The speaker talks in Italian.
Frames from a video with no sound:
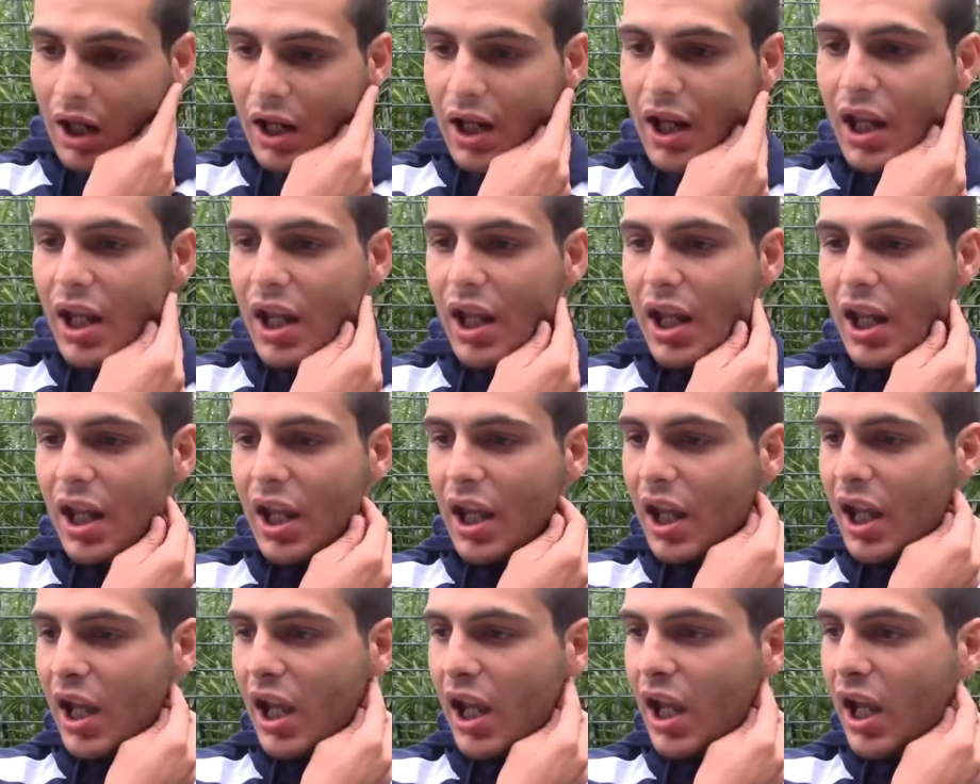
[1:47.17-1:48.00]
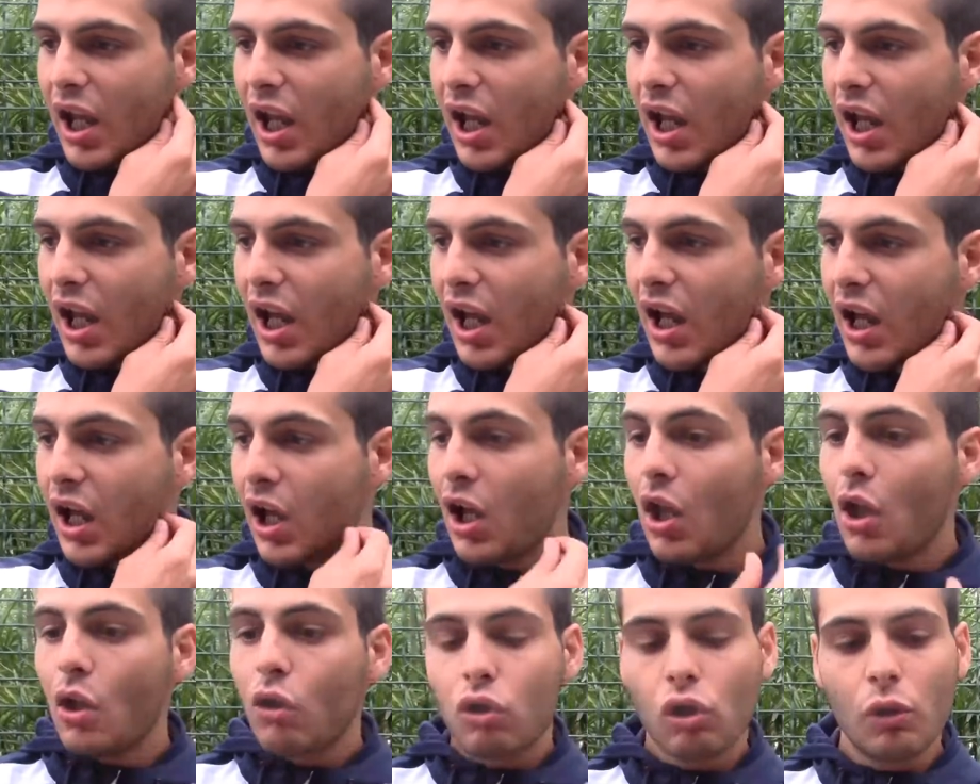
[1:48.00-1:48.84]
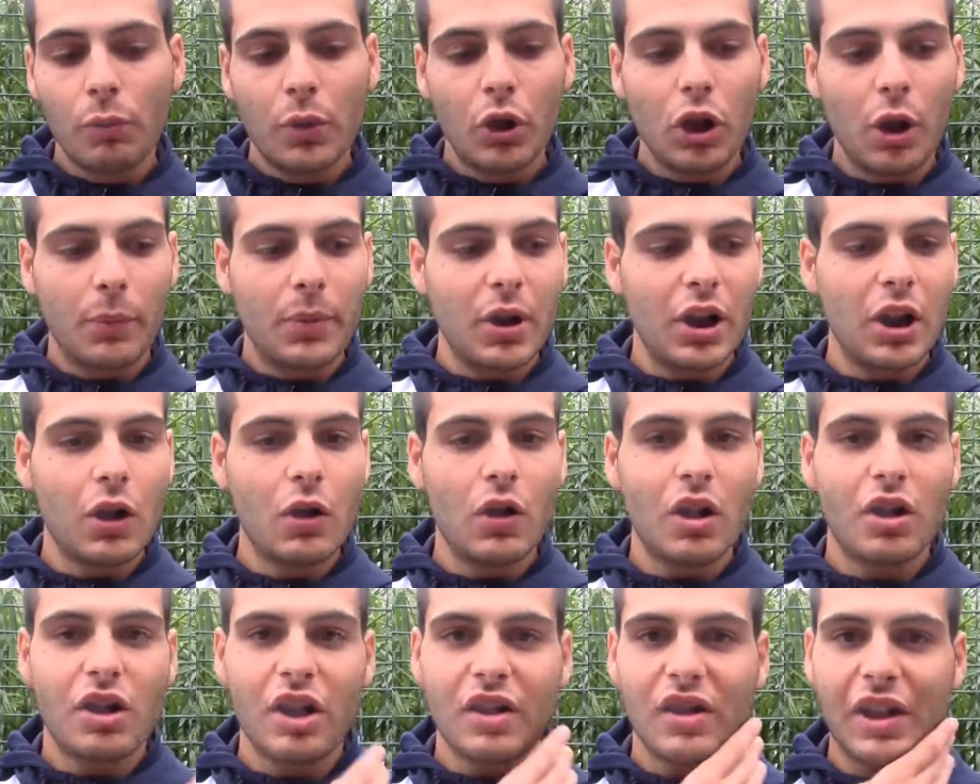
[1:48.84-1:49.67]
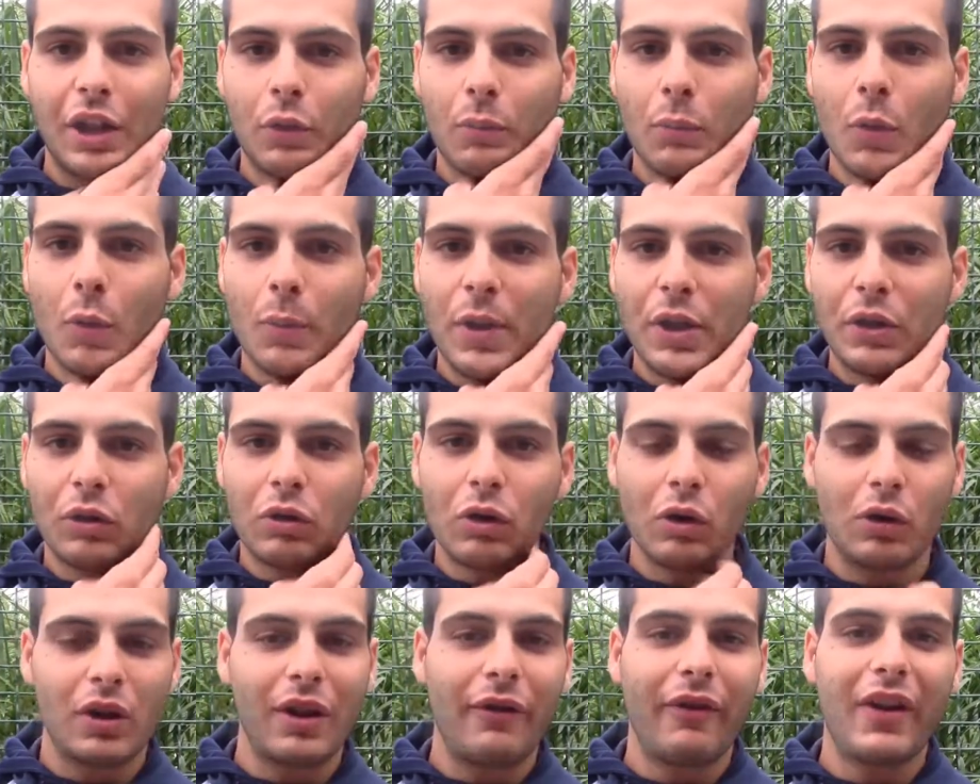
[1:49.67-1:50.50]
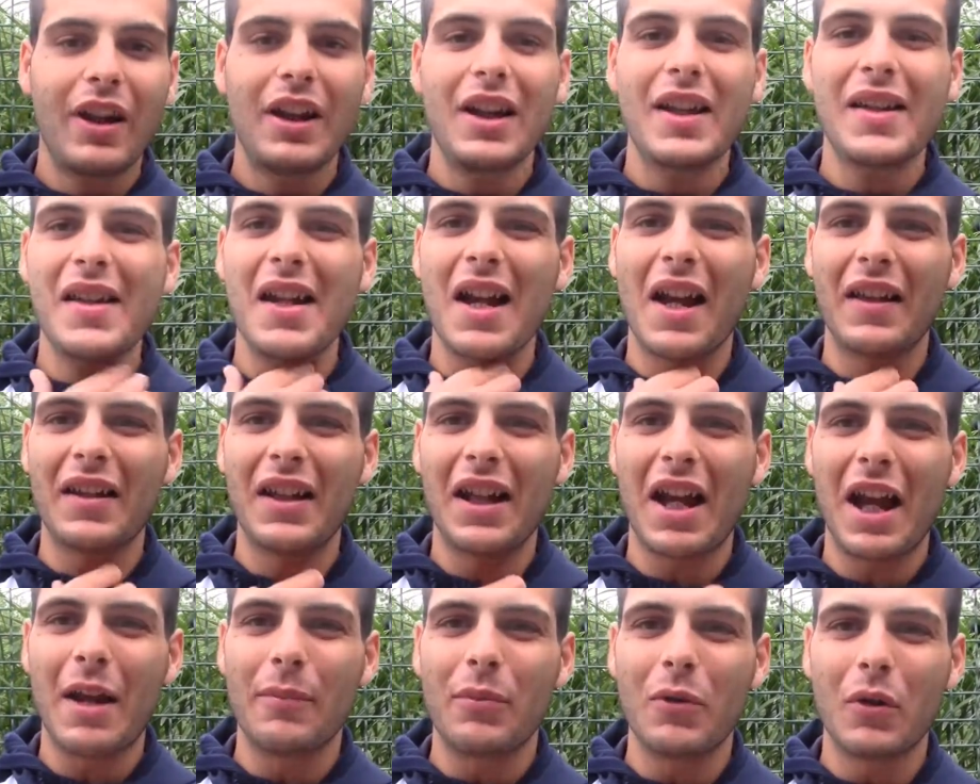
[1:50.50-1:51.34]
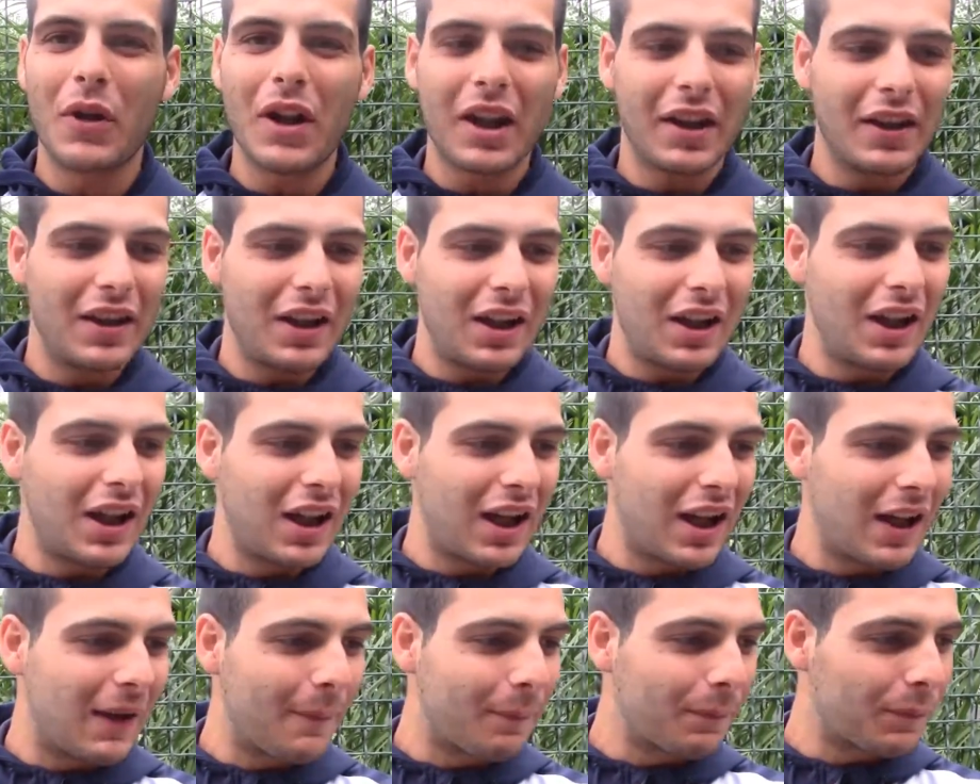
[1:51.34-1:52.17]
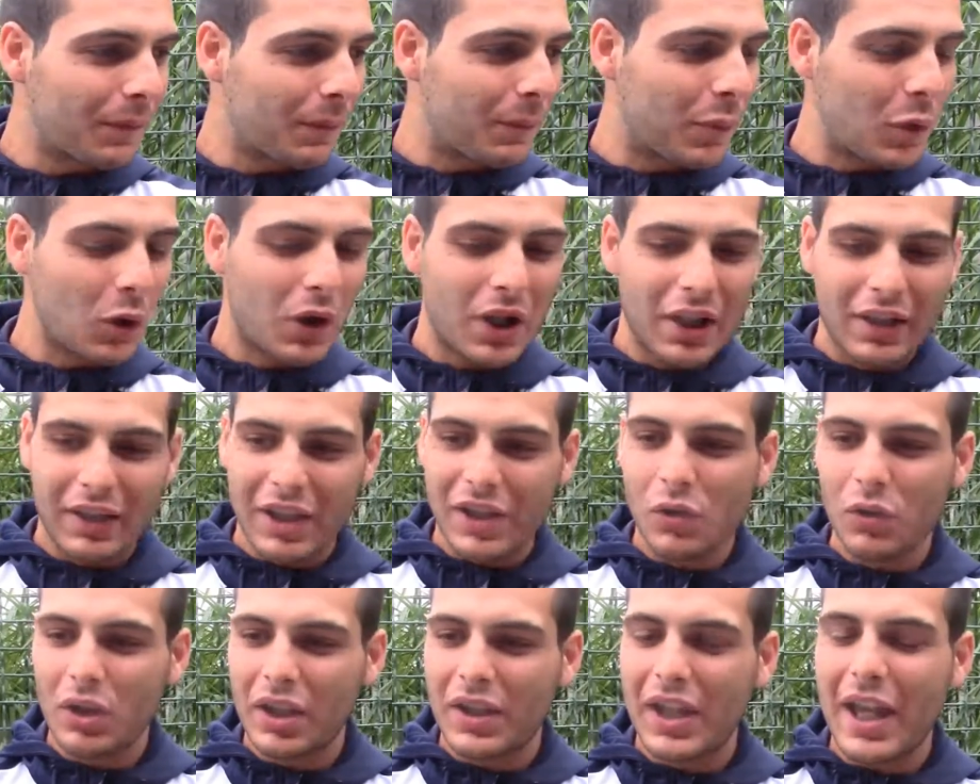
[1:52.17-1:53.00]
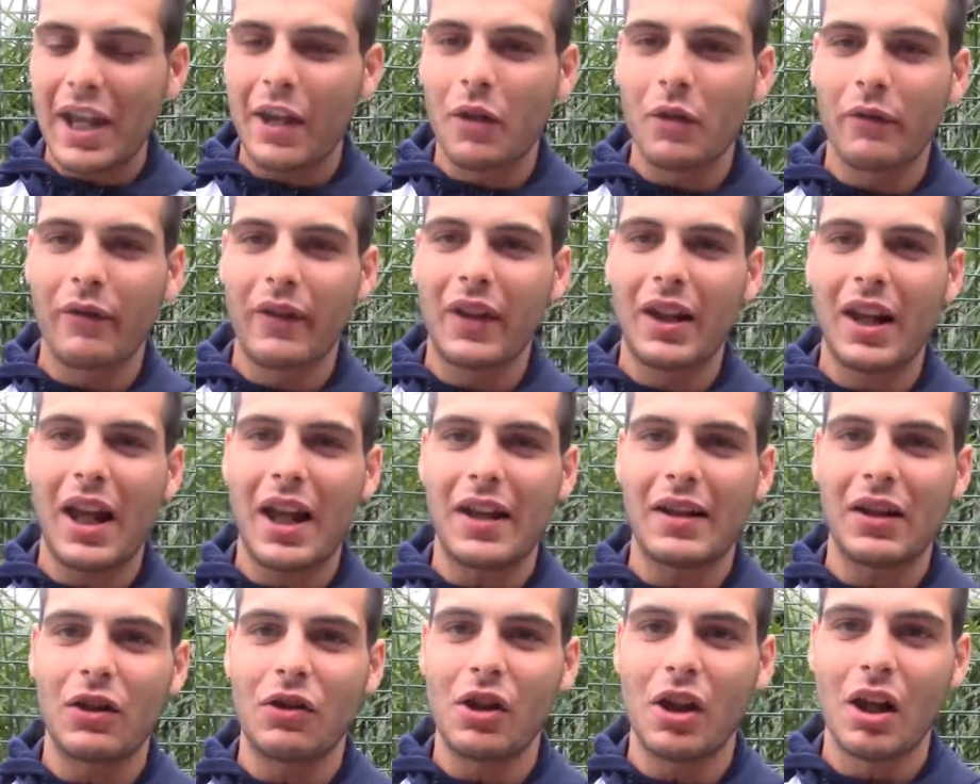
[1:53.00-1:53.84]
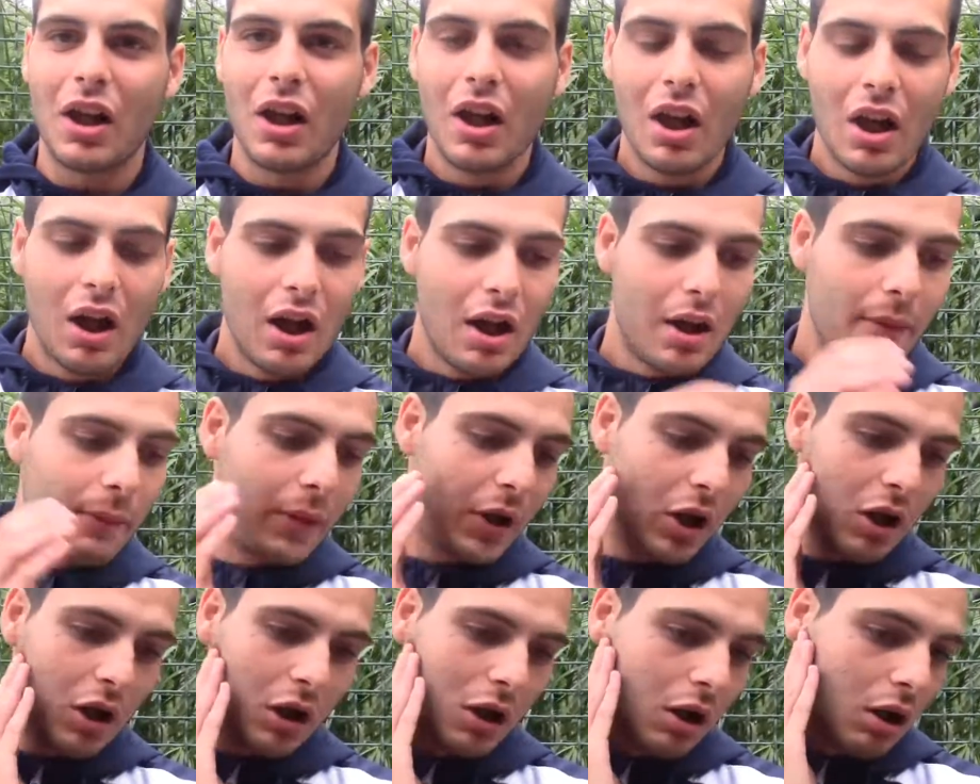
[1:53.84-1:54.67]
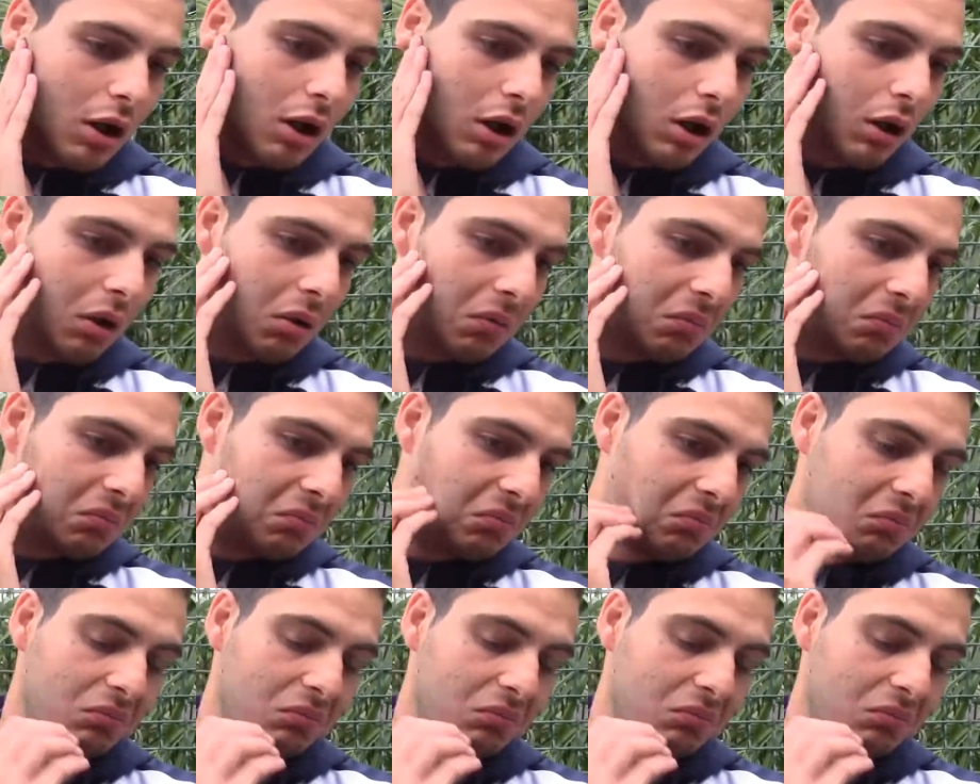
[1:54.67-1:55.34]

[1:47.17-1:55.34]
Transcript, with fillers: E subito dopo il rigore c'è stato un momento di frenesia direi, più che, di, più che disuniti erano frenetici, però